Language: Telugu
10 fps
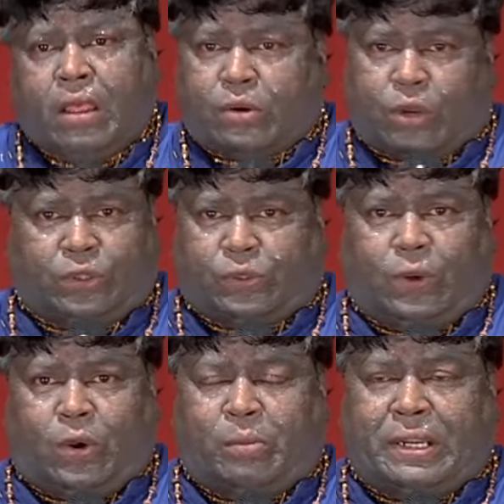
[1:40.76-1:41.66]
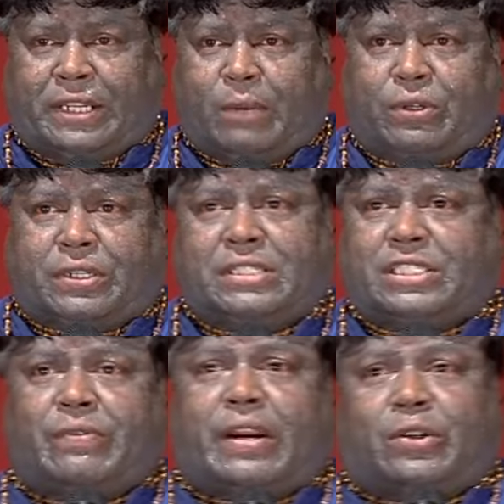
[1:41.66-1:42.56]
గొంతులో మంట
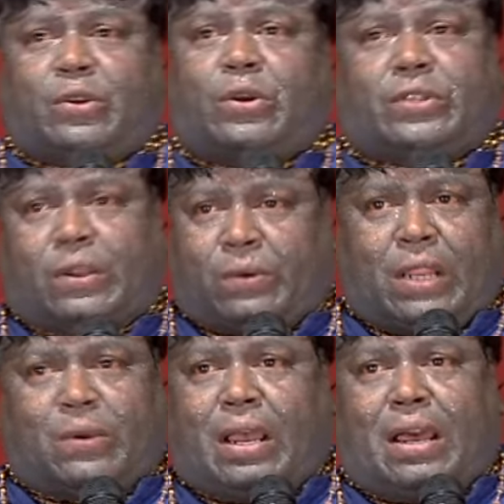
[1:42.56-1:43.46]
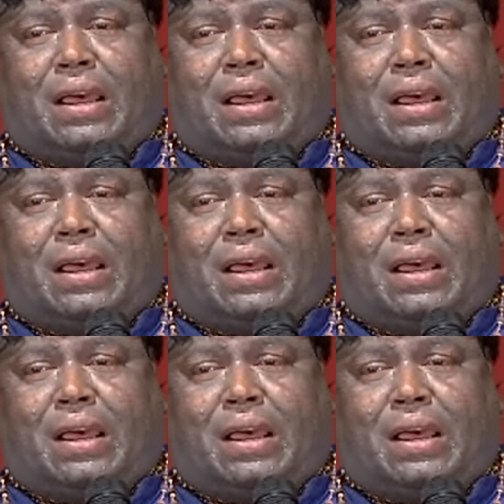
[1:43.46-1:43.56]
పుట్టించి వెగటు రోతలు కలుగా